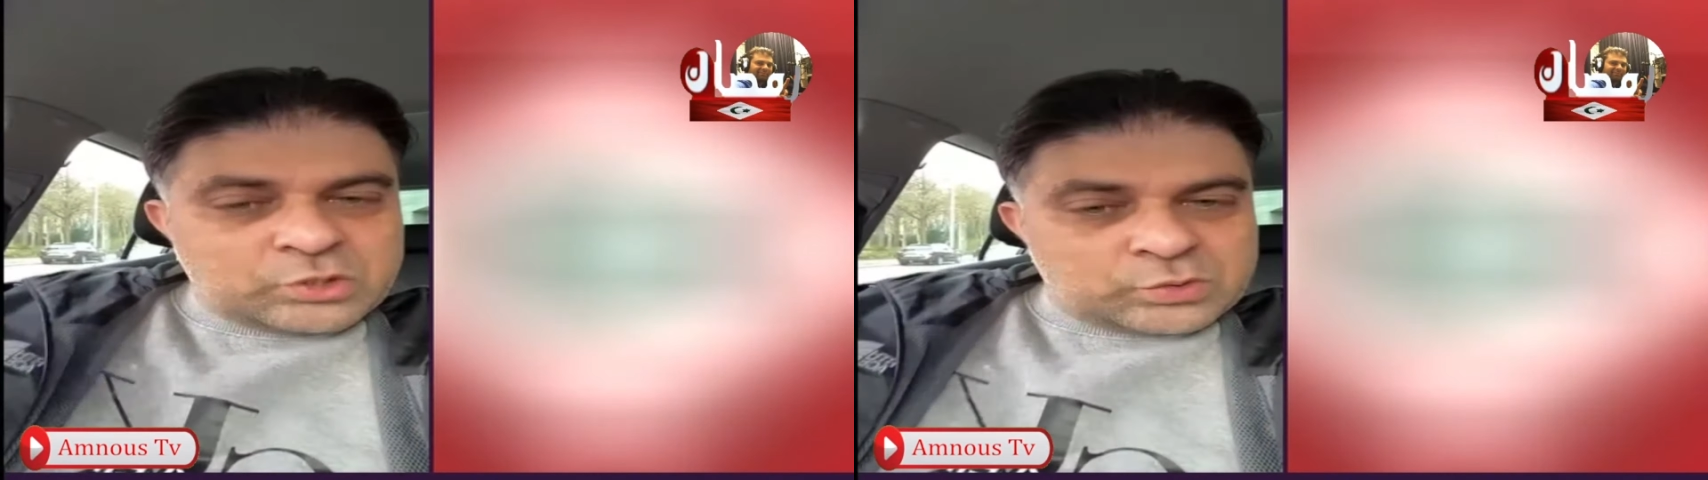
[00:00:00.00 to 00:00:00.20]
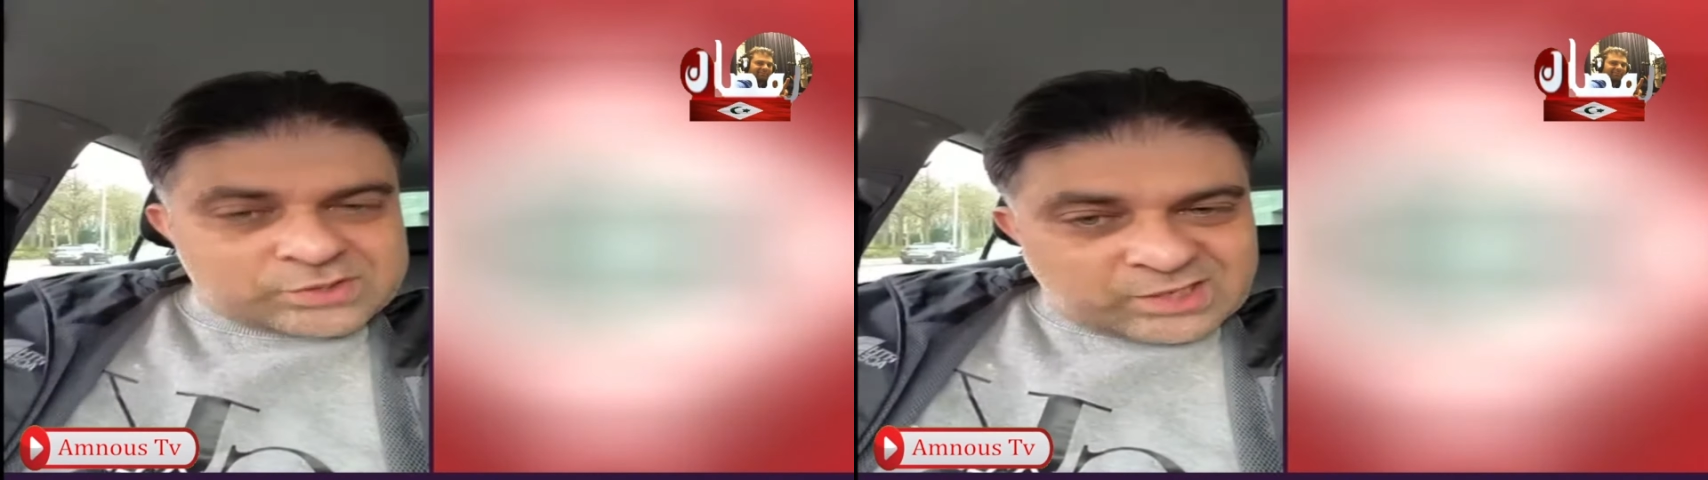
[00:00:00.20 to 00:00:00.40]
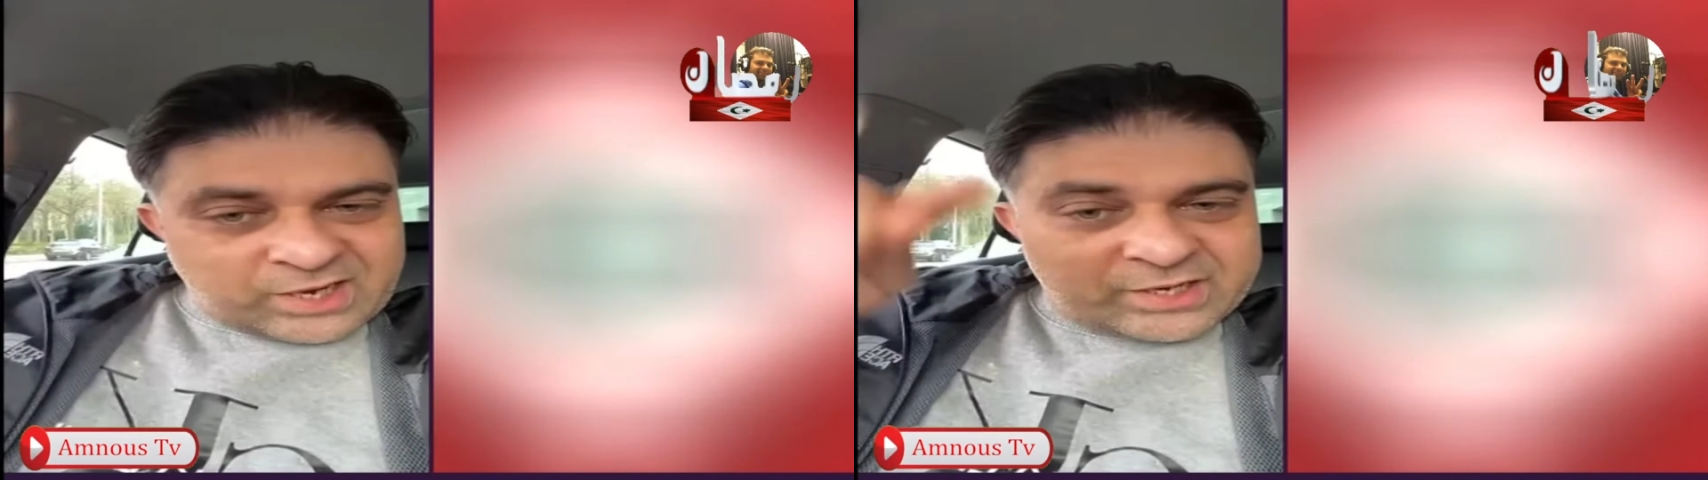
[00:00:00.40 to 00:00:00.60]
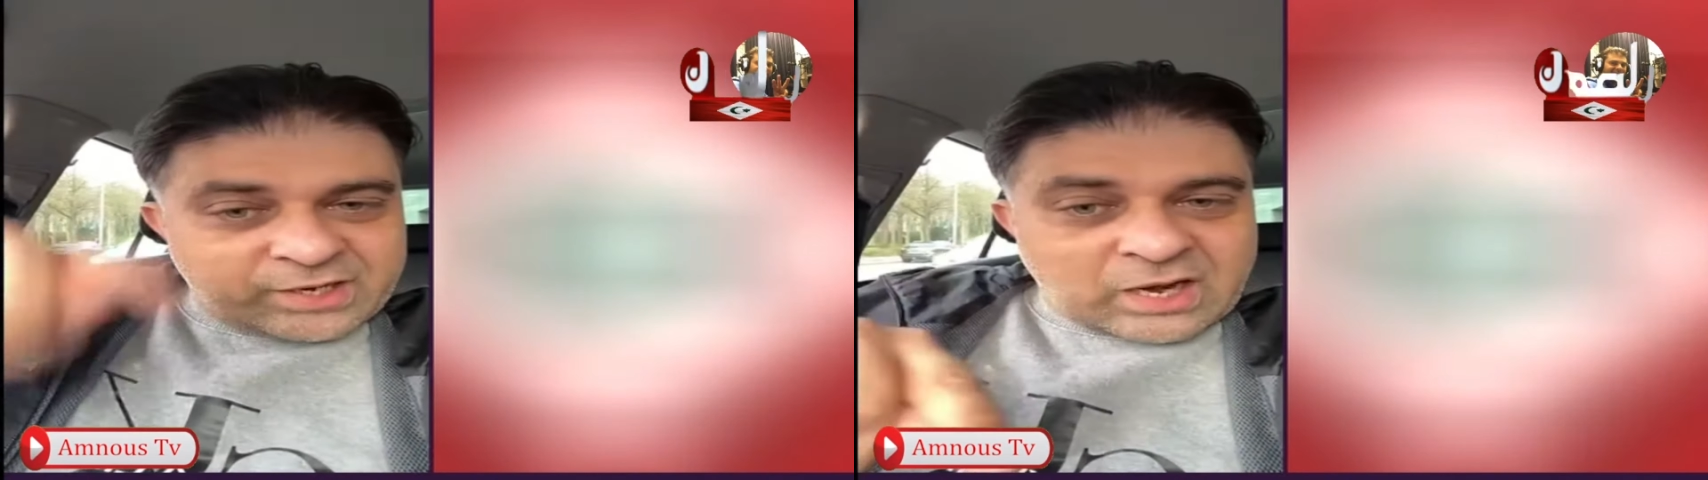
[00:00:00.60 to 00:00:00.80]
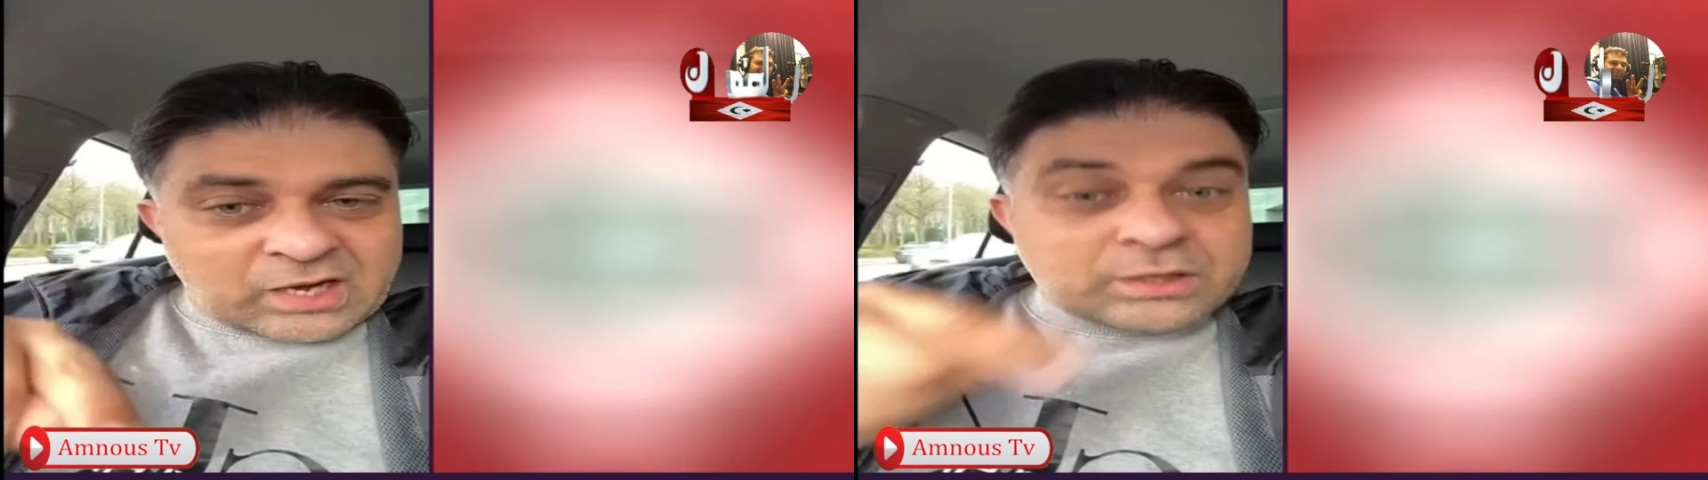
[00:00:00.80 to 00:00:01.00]
يوصل
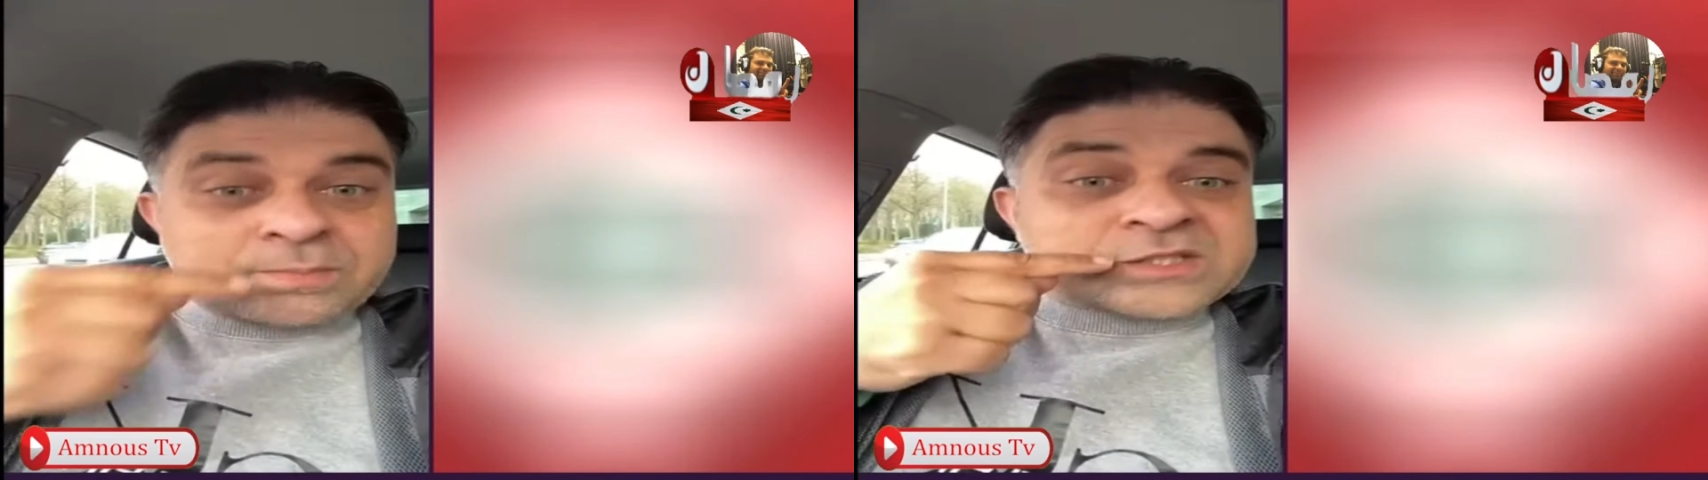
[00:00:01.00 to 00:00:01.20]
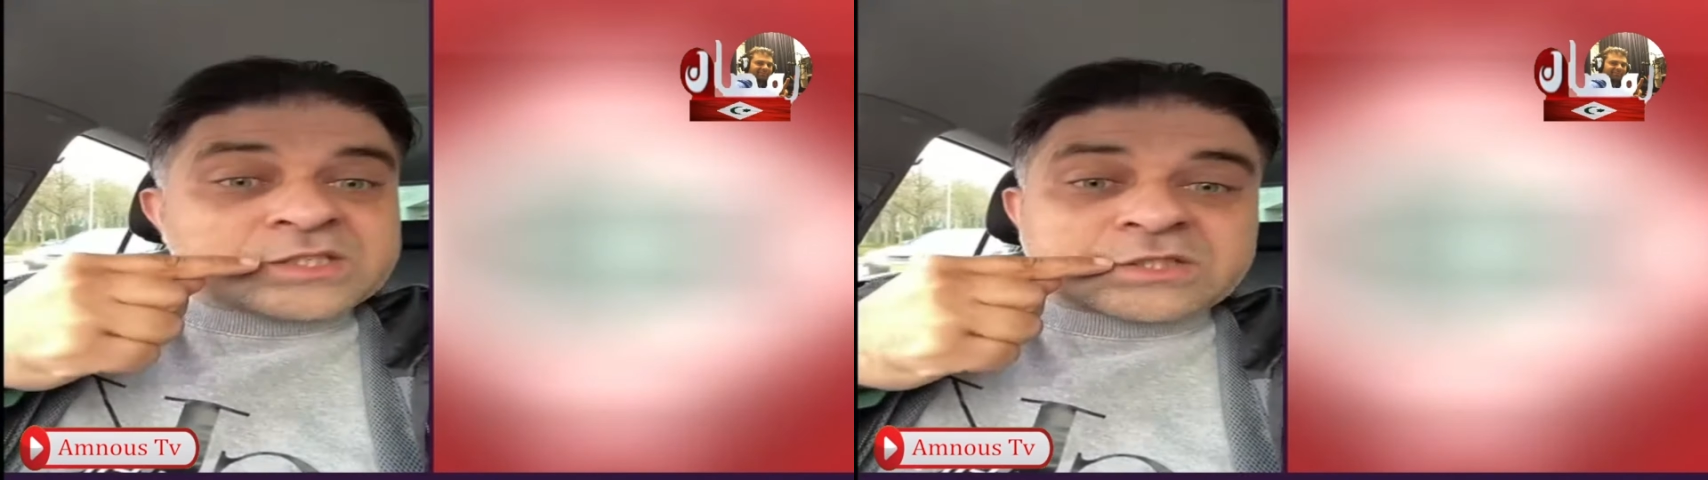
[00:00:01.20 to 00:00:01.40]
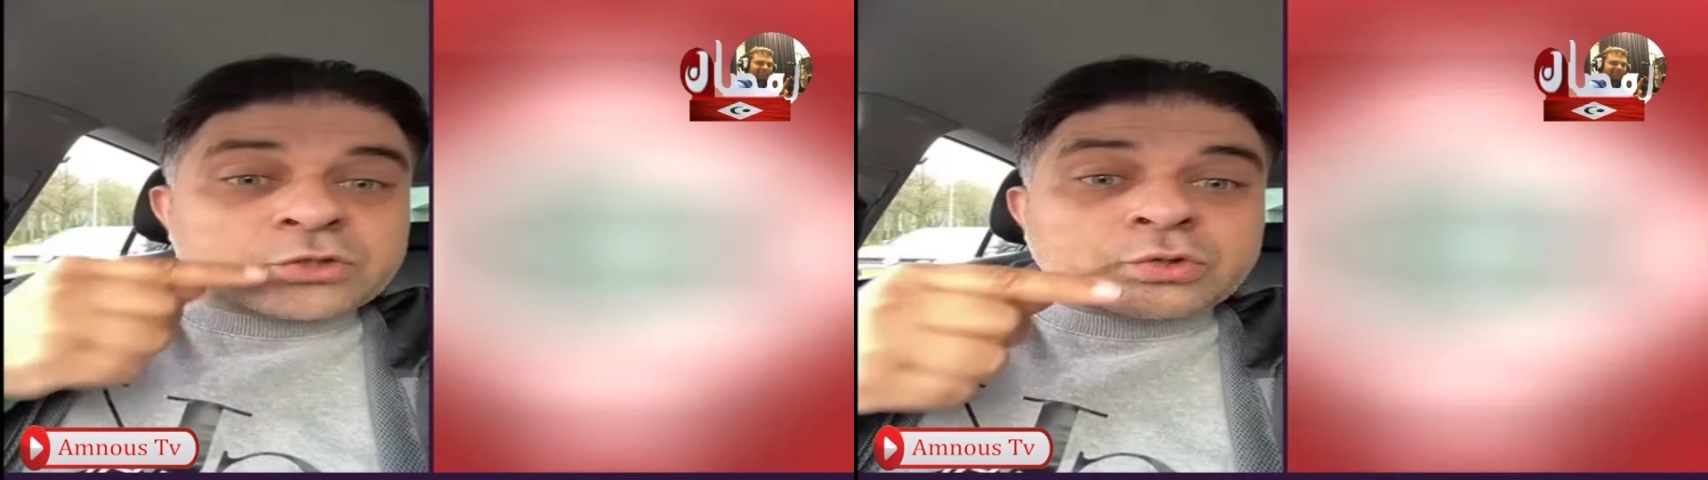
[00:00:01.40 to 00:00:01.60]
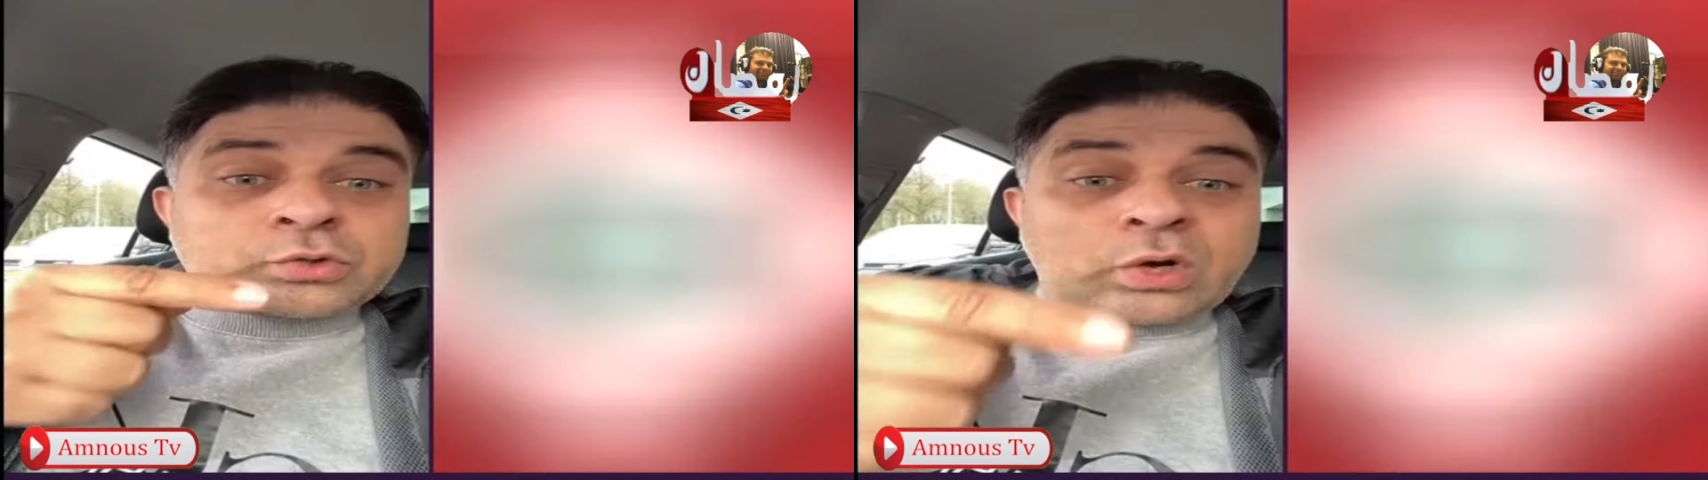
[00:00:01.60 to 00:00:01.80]
الحراك في مازيغتينو